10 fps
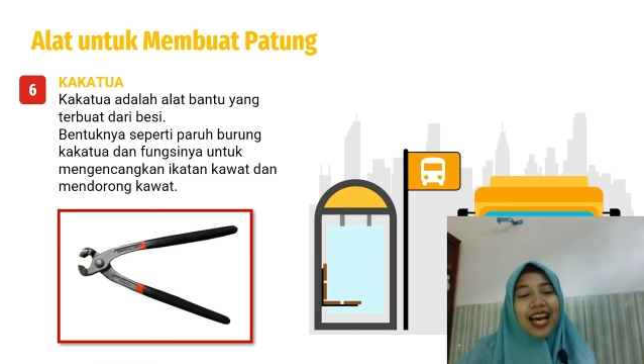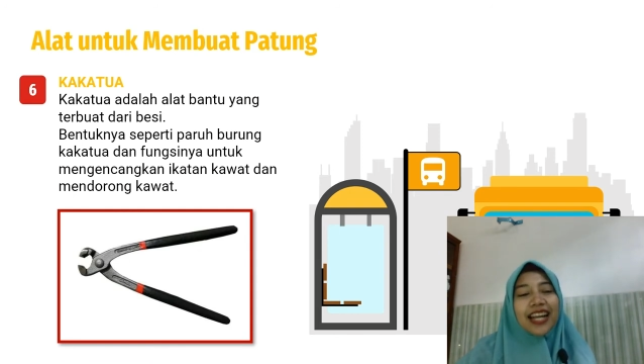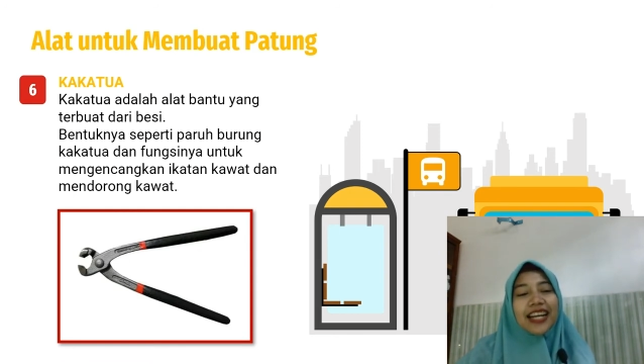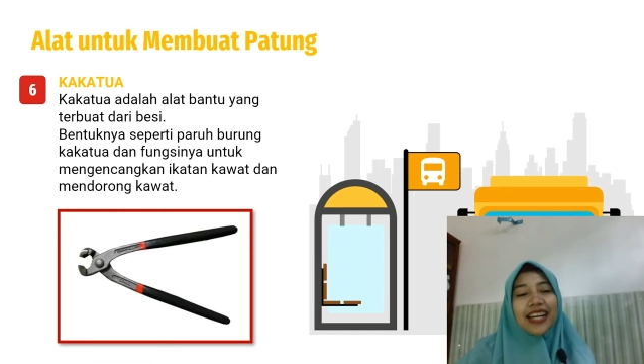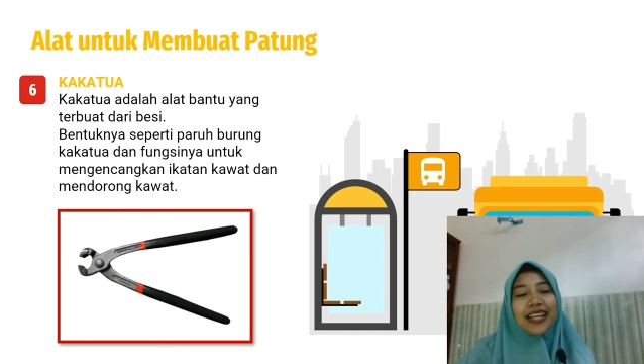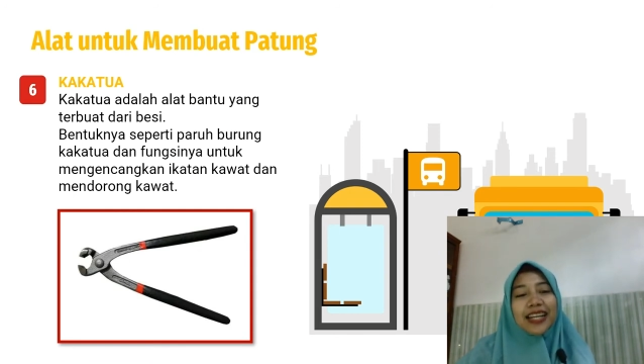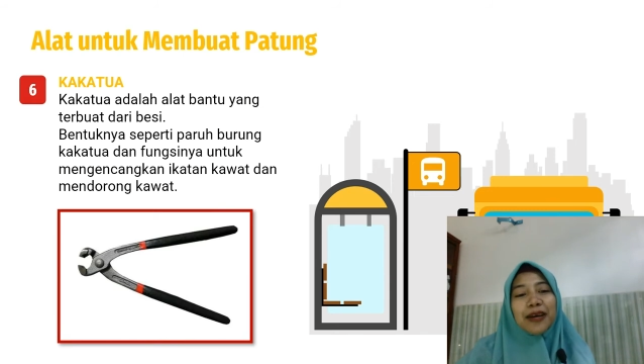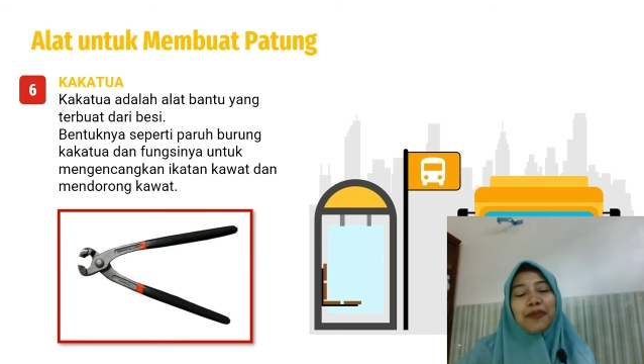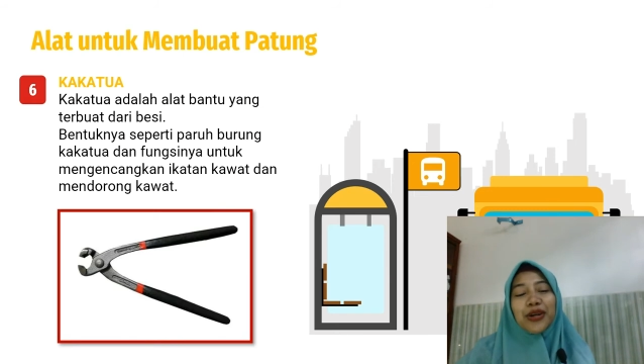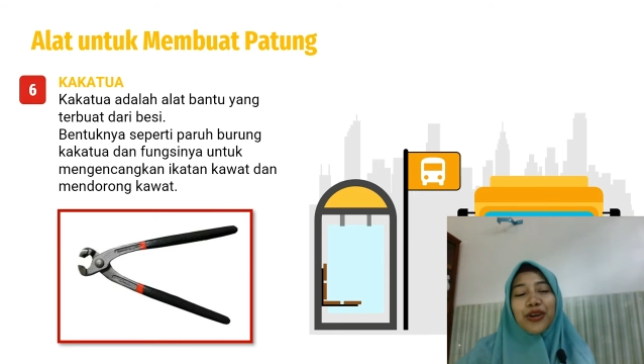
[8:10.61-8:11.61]
dan
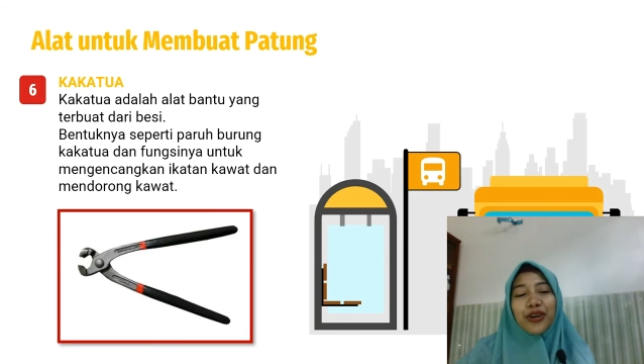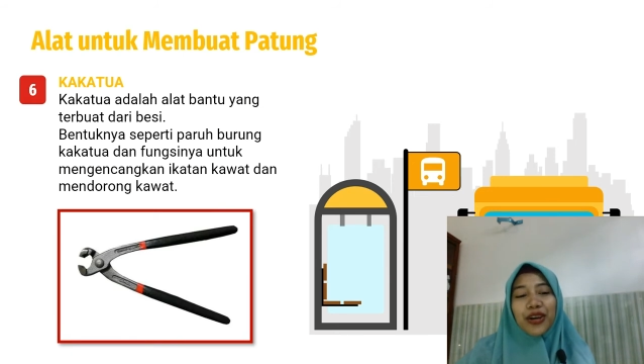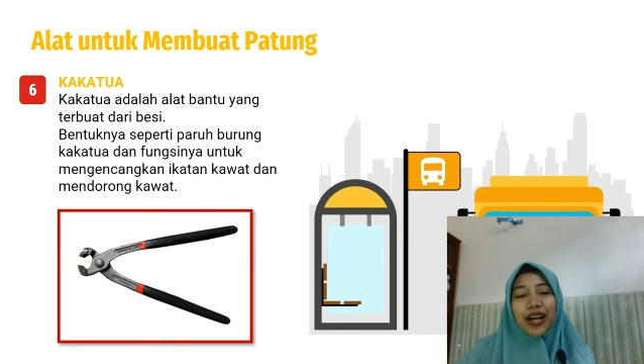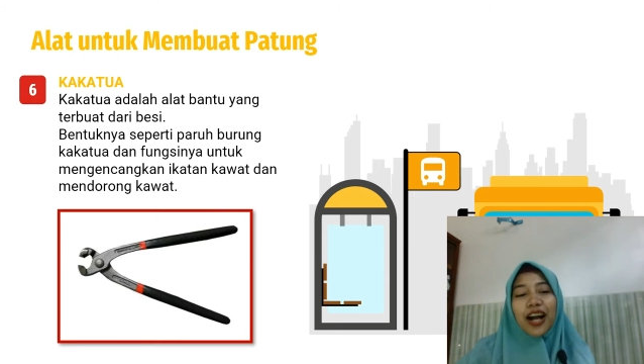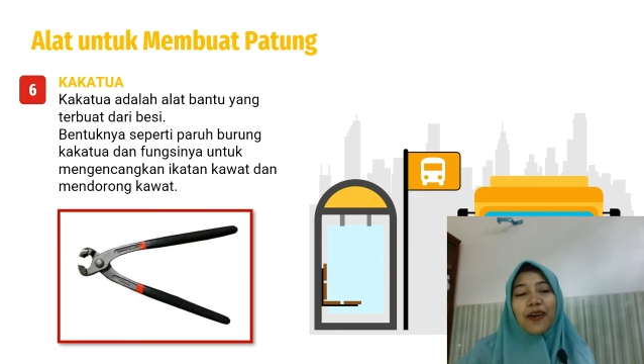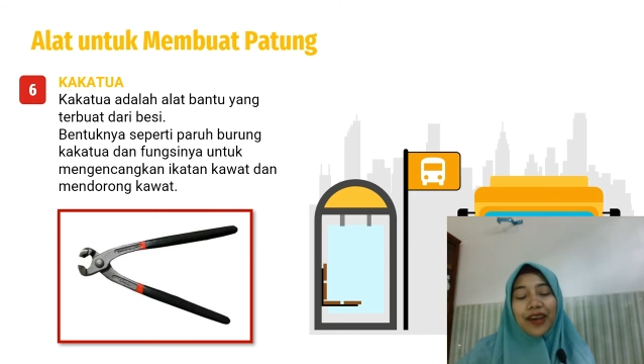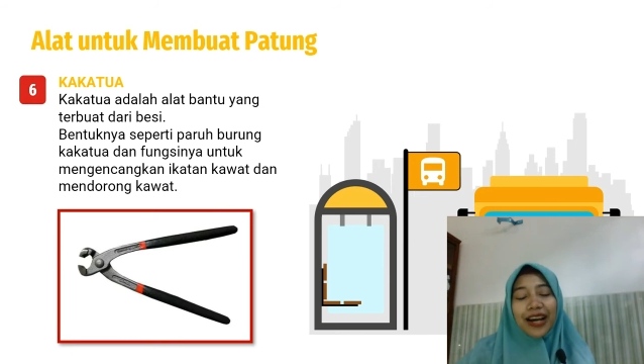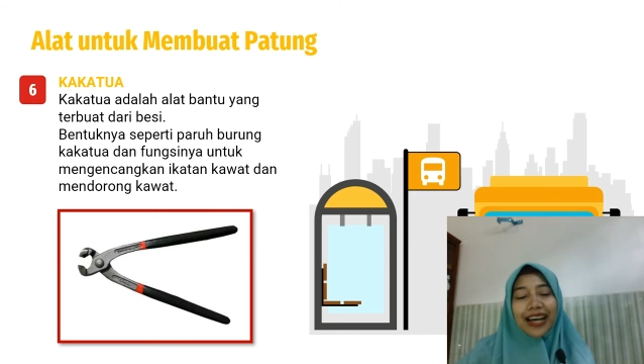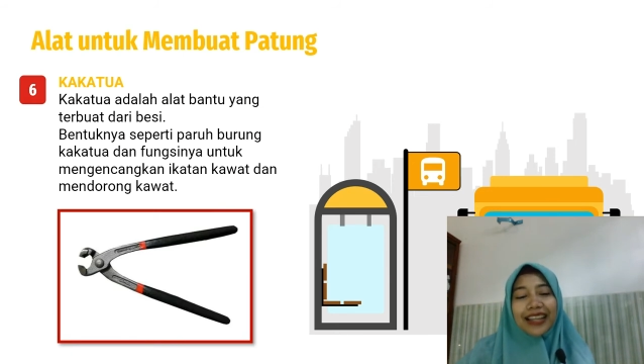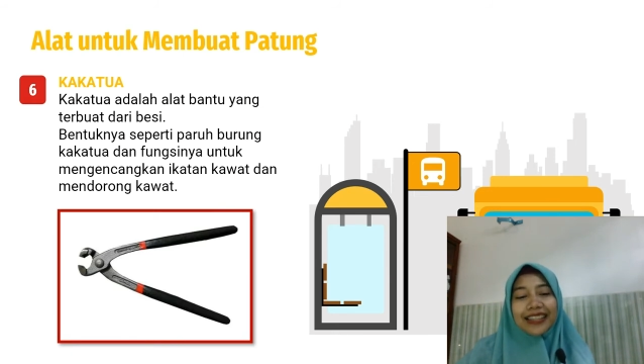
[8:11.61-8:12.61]
mendorong
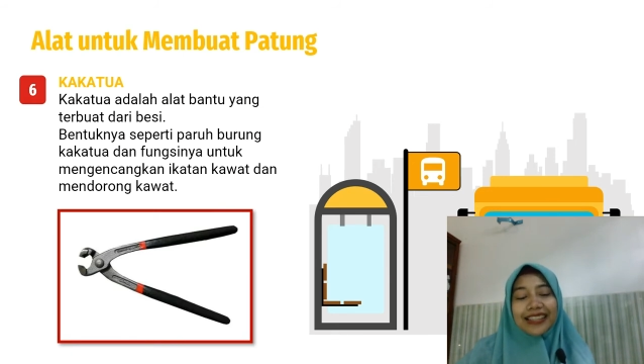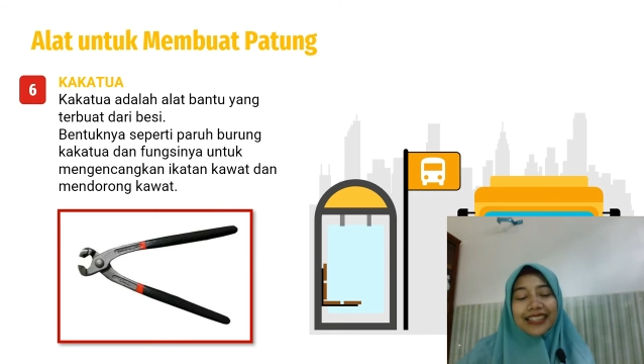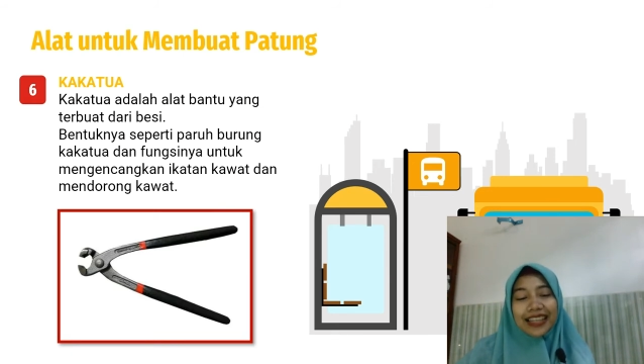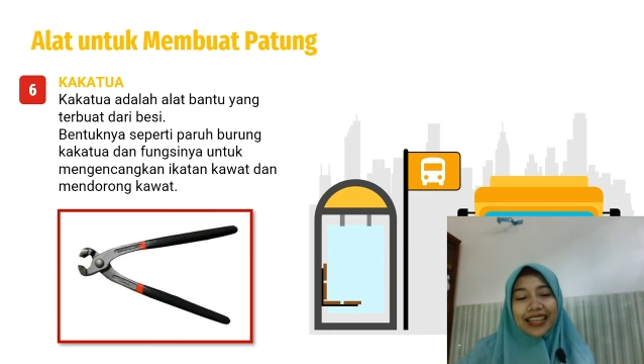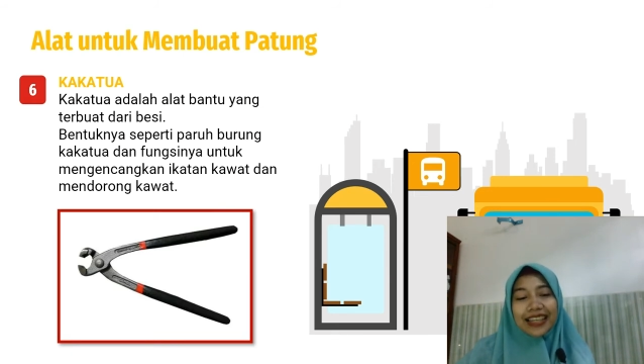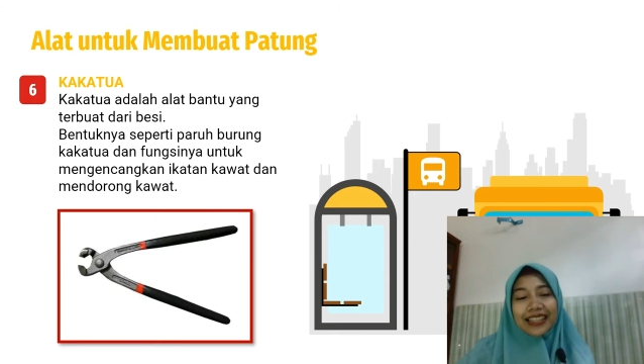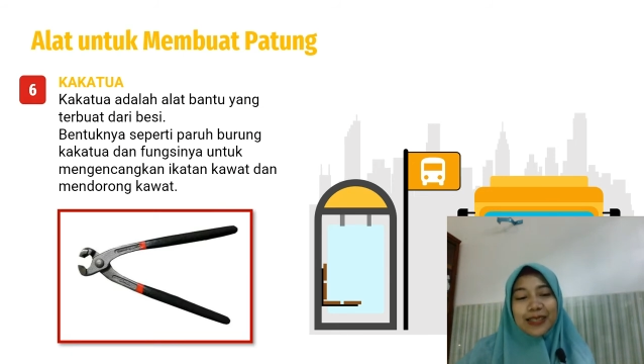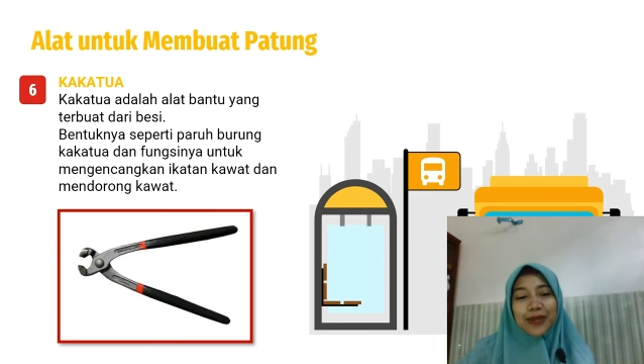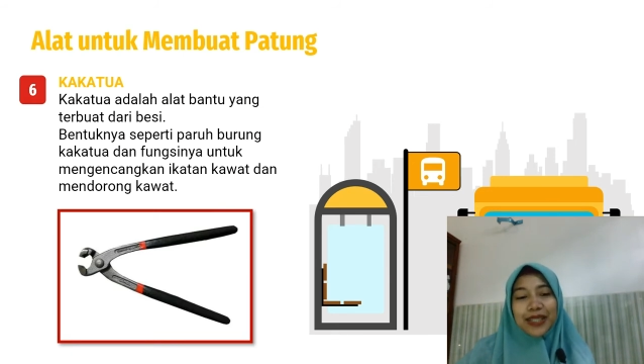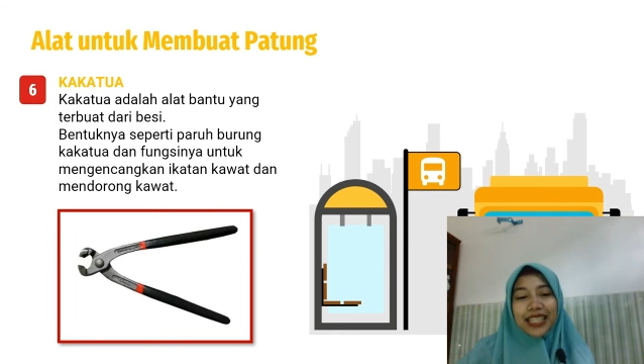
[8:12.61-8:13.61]
kawat ya,
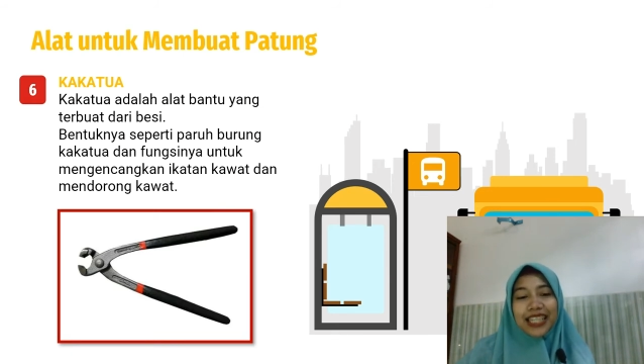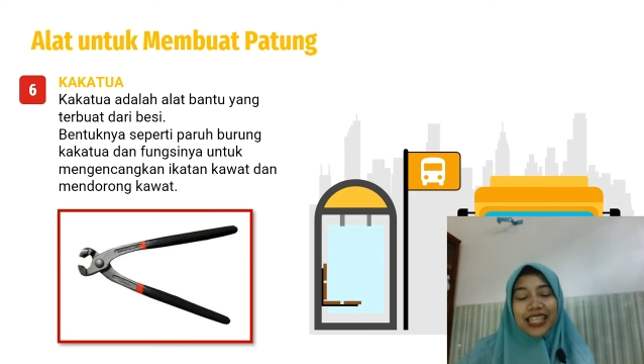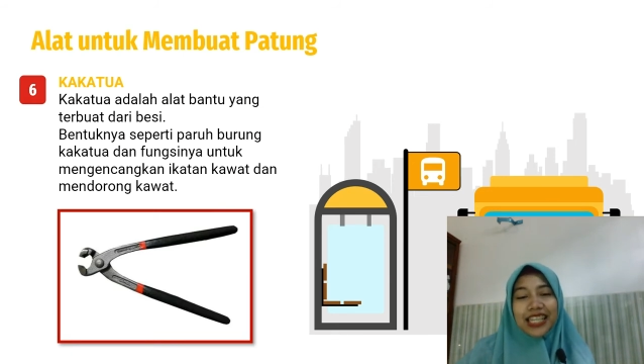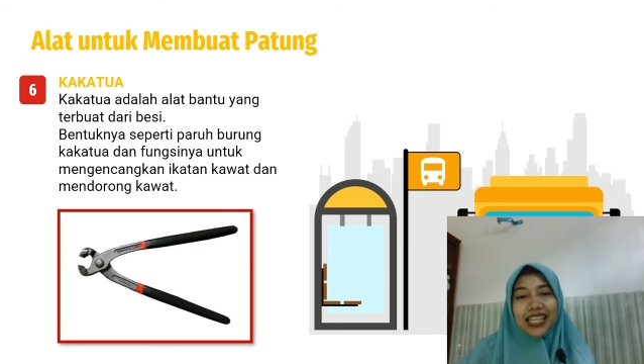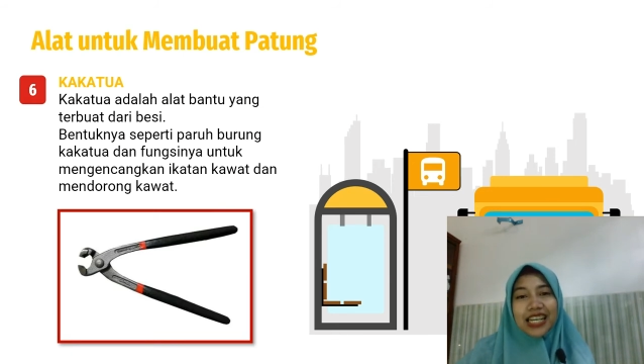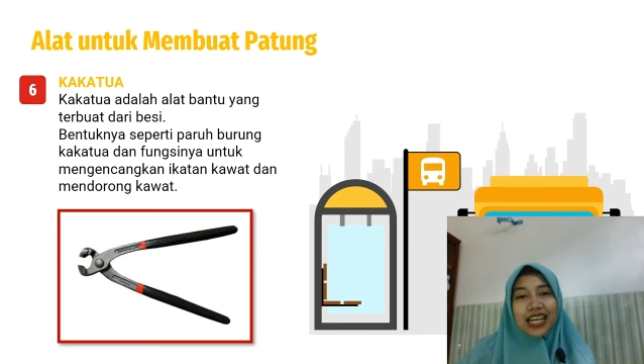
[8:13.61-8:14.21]
seperti ini.